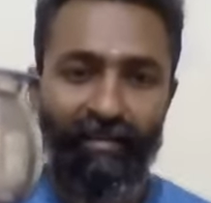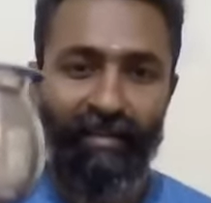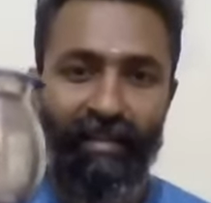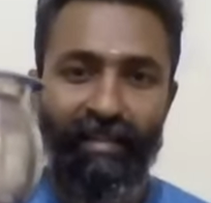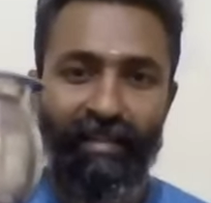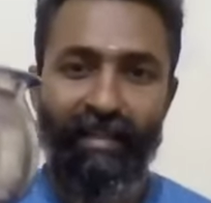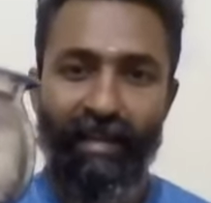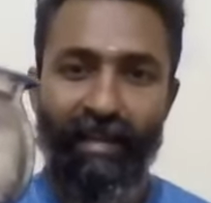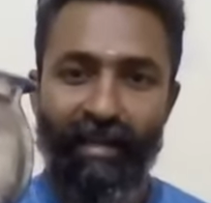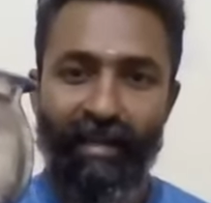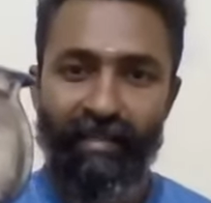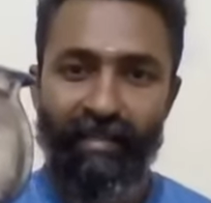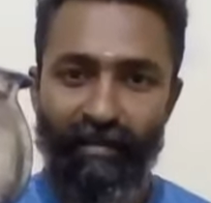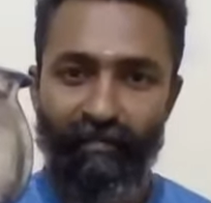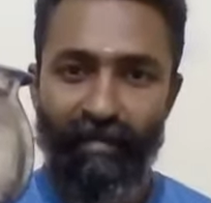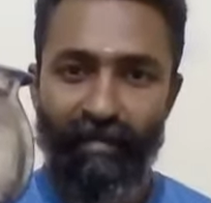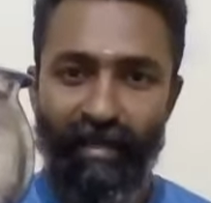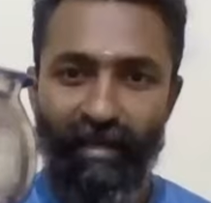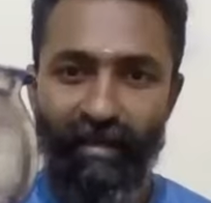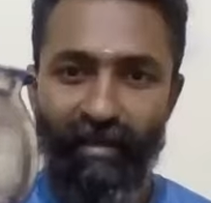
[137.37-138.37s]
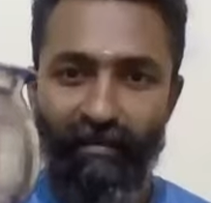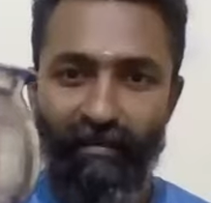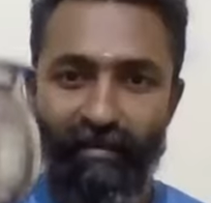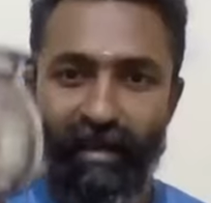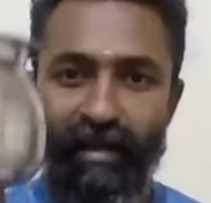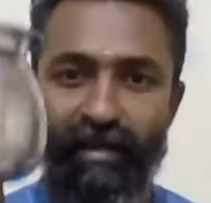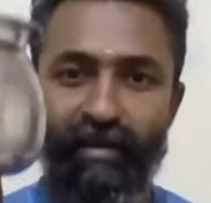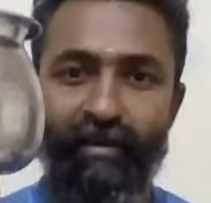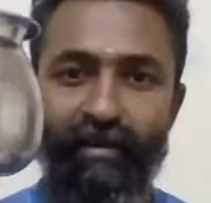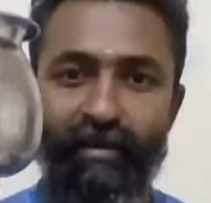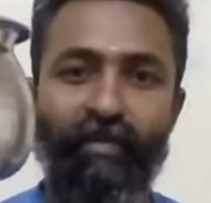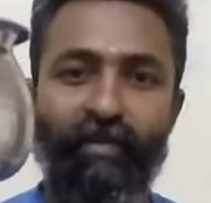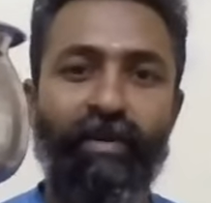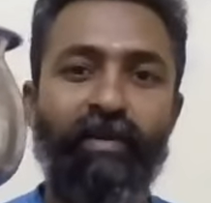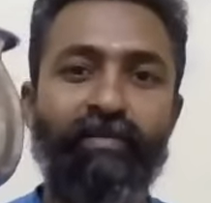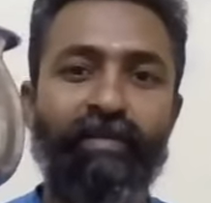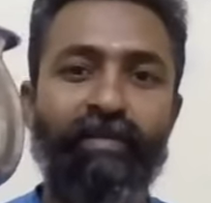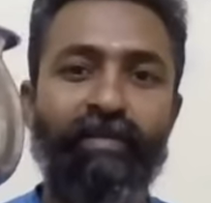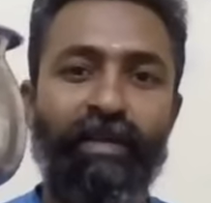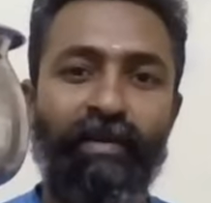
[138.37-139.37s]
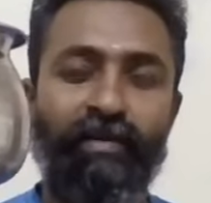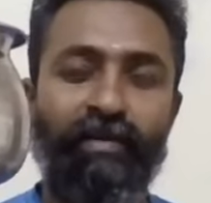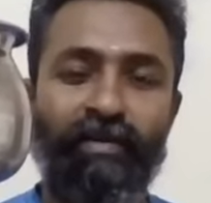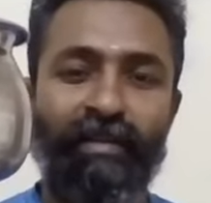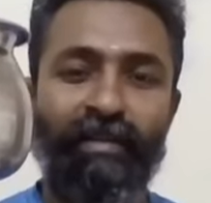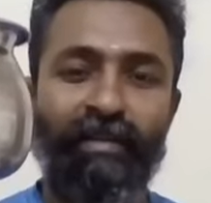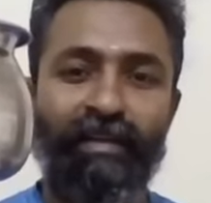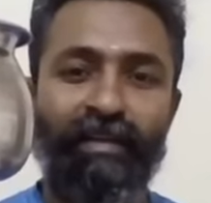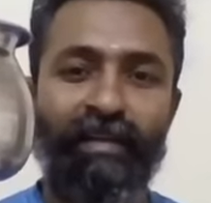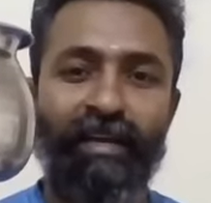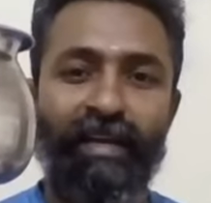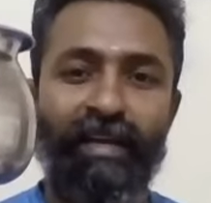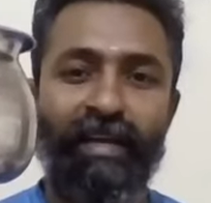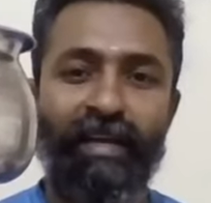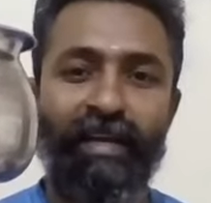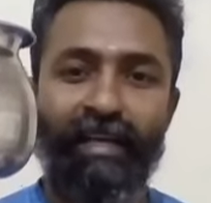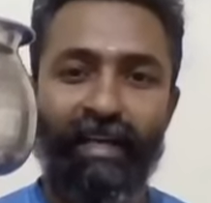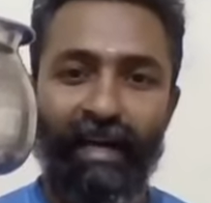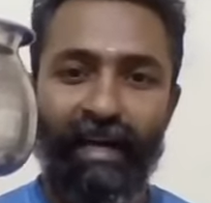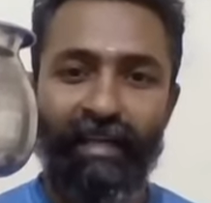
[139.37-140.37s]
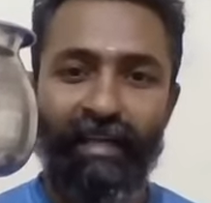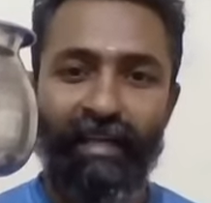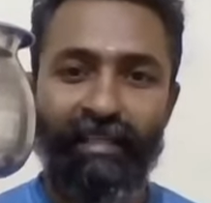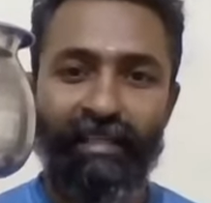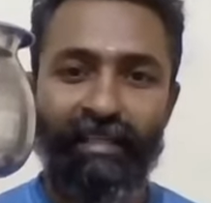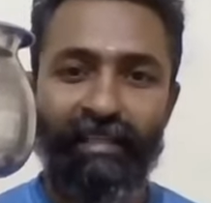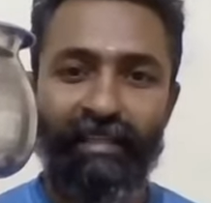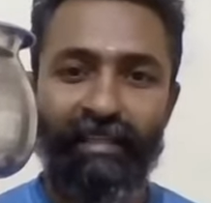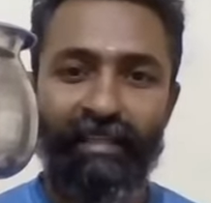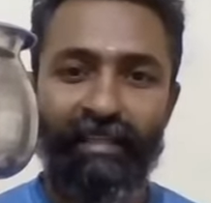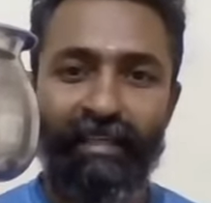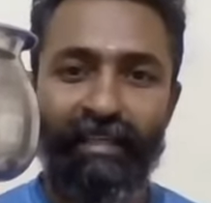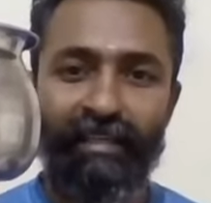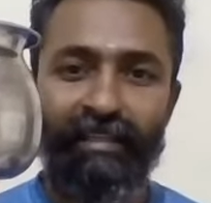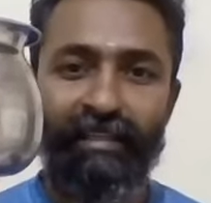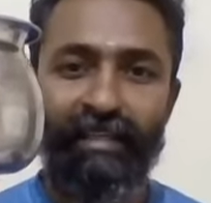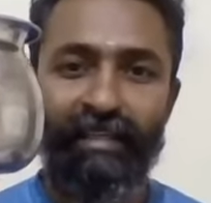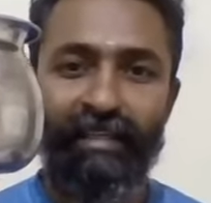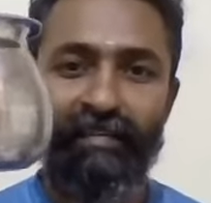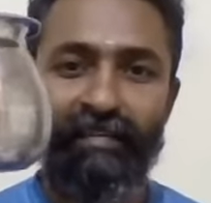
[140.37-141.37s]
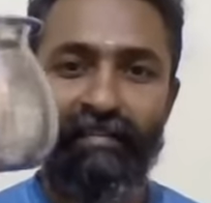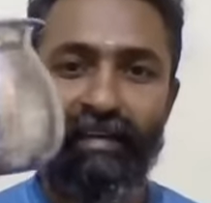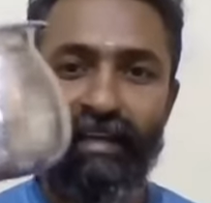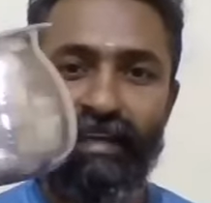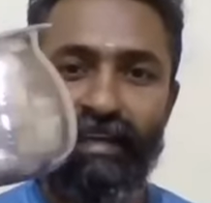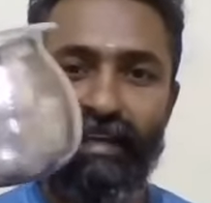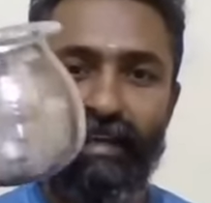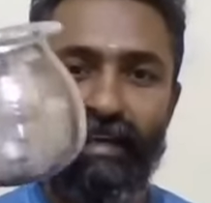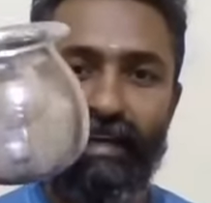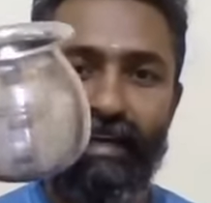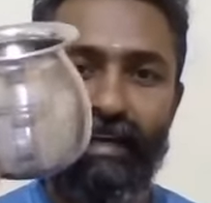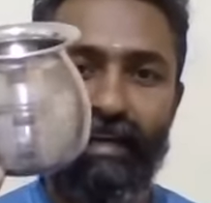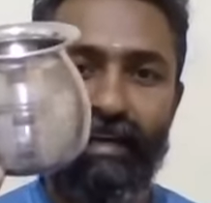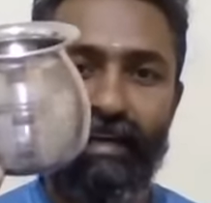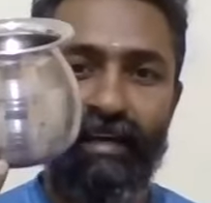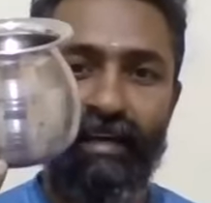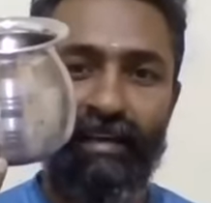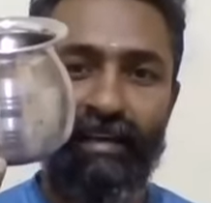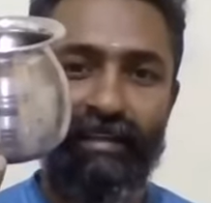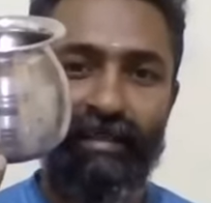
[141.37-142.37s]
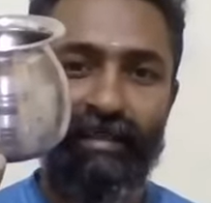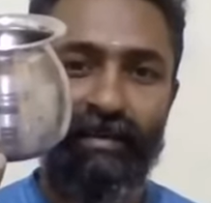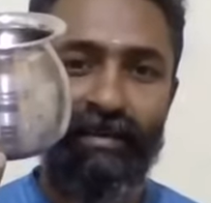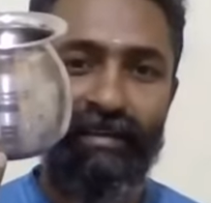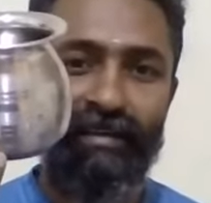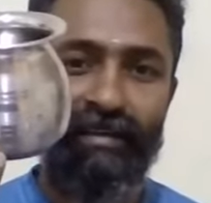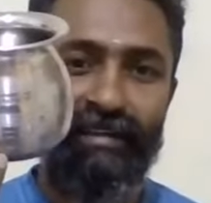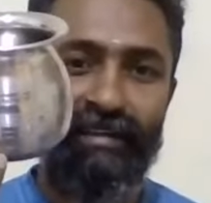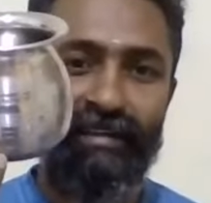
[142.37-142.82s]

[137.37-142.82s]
నీళ్ళు తాగే చెంబే కదా మా ఇంట్లో కూడా ఉంది అనుకుంటున్నారు కానీ దీని వెనకాల ఇదిగో